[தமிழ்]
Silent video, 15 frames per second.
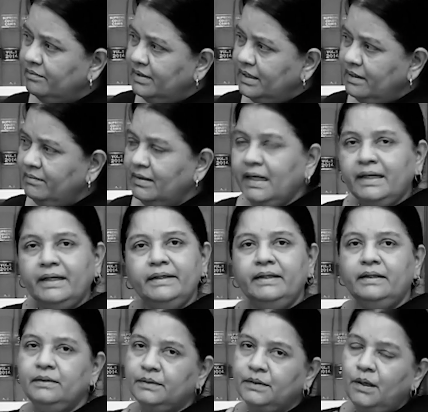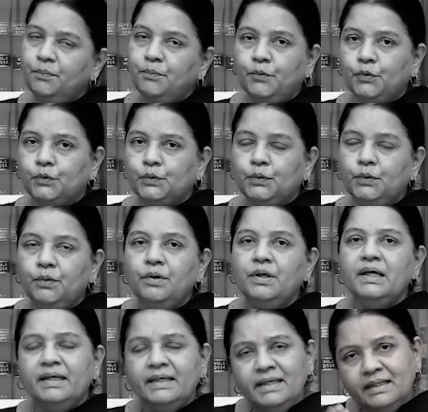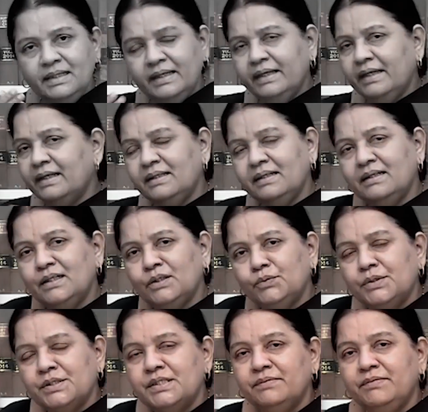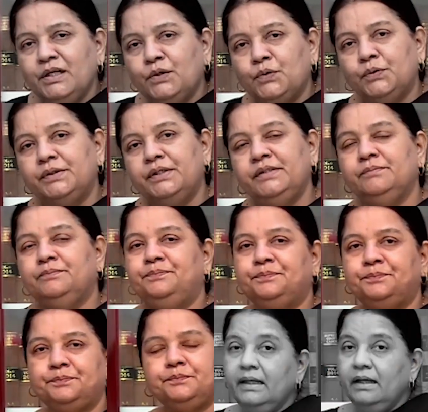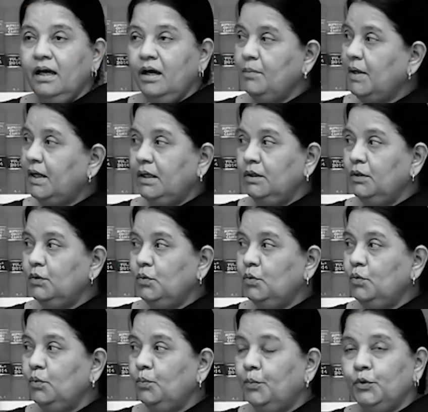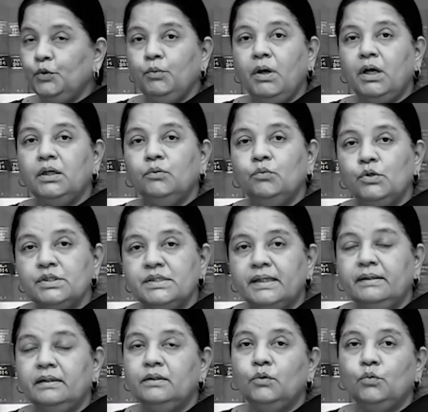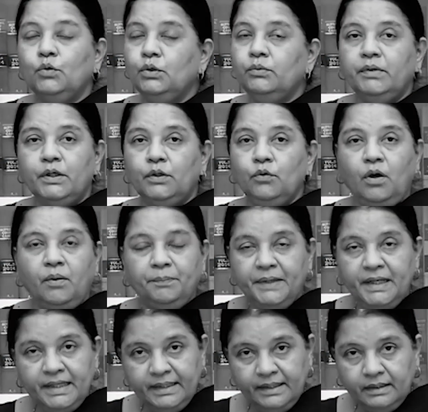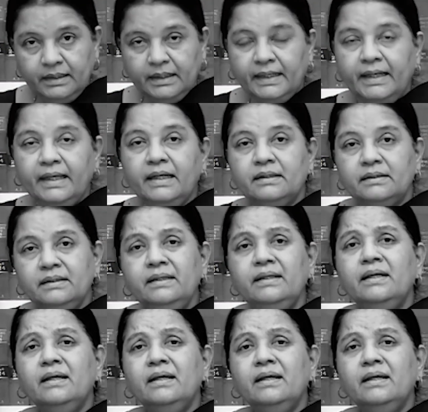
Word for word: விதிகளை எடுத்தால் போதும் இதுக்கு எதிர்த்துன்னு ஒரு சிலை போடு எல்லா மக்களுக்கும் பொதுவாக ஒரு சட்டத்தை கொண்டு வரணும் அப்படிங்கிறது கிடையாது